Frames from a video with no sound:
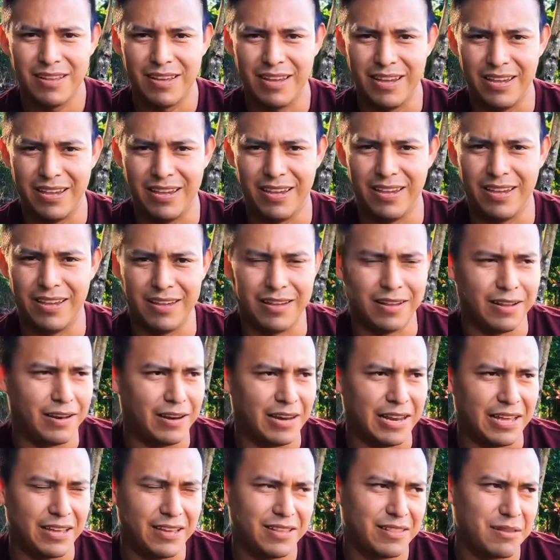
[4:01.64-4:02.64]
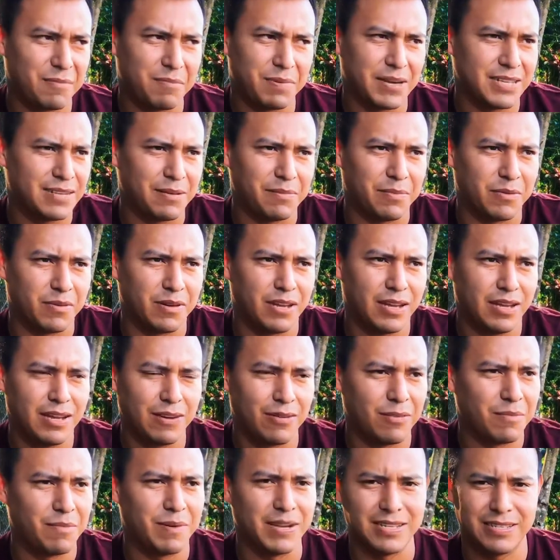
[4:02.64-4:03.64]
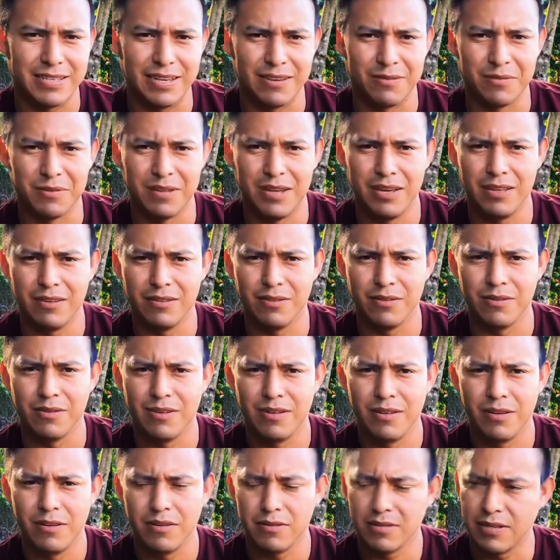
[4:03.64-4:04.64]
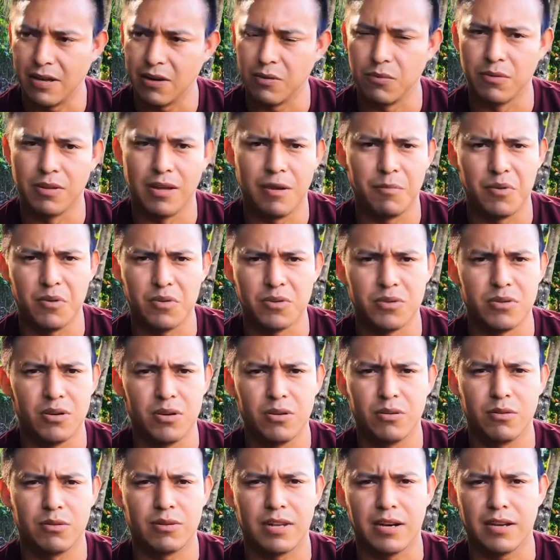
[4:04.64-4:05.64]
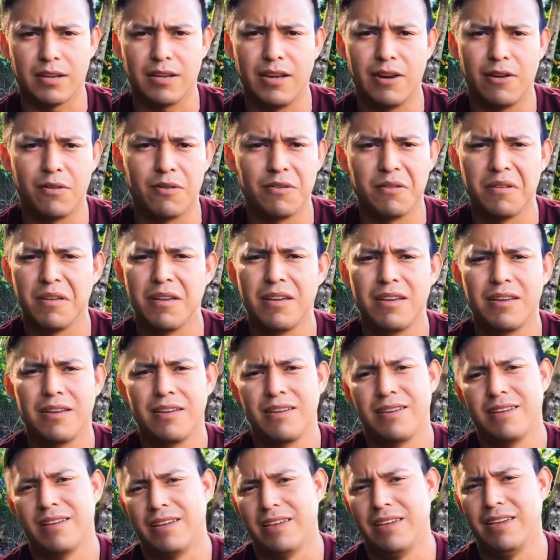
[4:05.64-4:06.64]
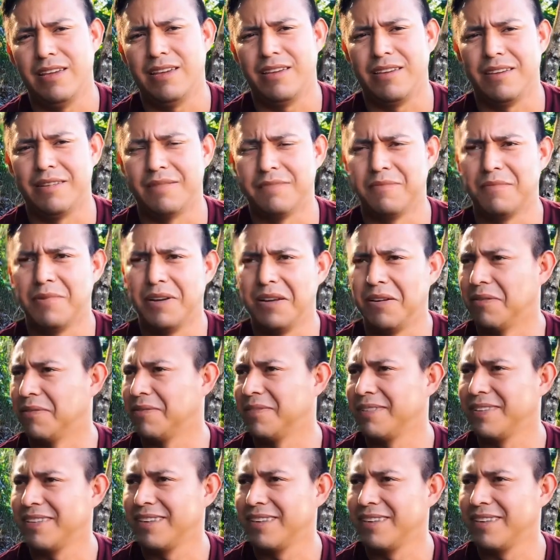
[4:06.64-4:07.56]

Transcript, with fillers: eh, la gente pasa por ahí, nos pasa saludando, saludamos nosotros, tranquilos. Y bueno,